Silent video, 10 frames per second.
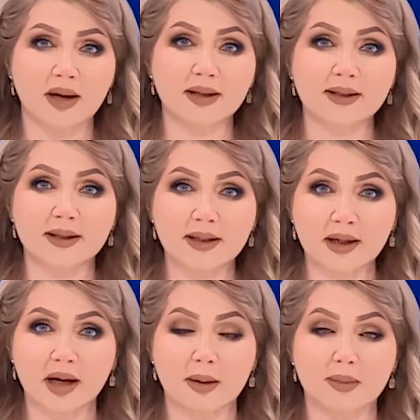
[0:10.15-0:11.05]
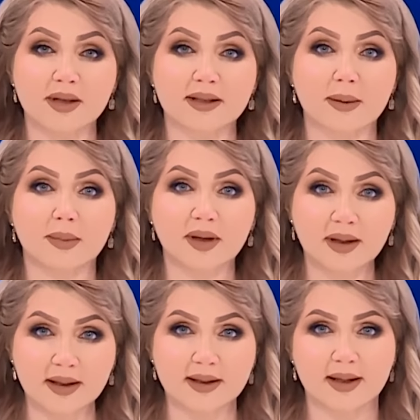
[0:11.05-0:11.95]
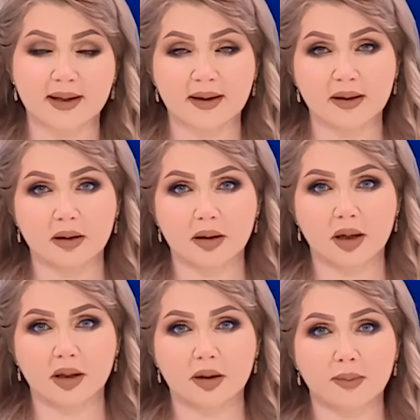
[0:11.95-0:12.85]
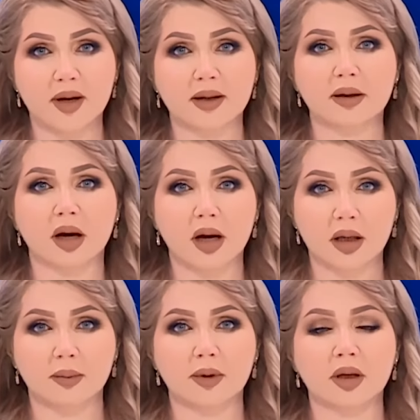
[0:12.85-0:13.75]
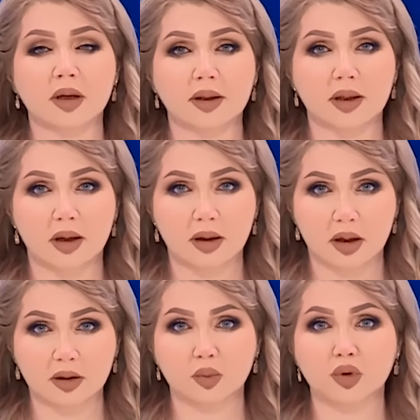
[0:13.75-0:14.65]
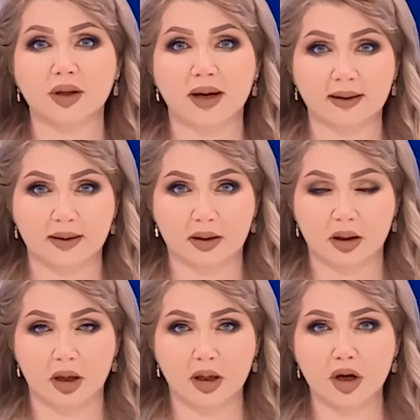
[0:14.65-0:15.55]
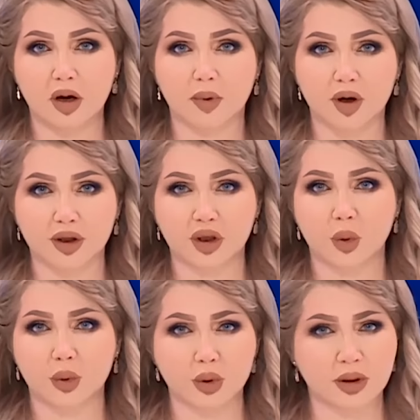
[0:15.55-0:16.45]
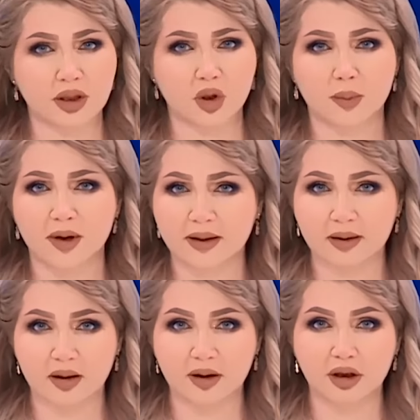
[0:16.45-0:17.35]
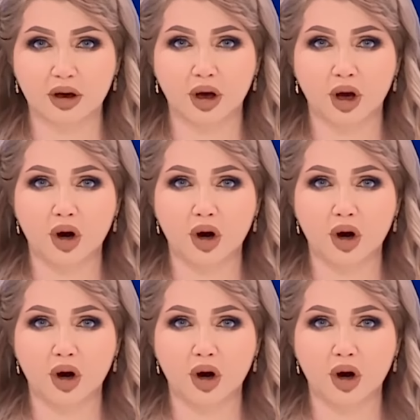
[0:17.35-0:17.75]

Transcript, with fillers: الصين قبل سبعين سنة كانت بلد يعاني من احتلالات متعددة يابانية وروسية وبريطانية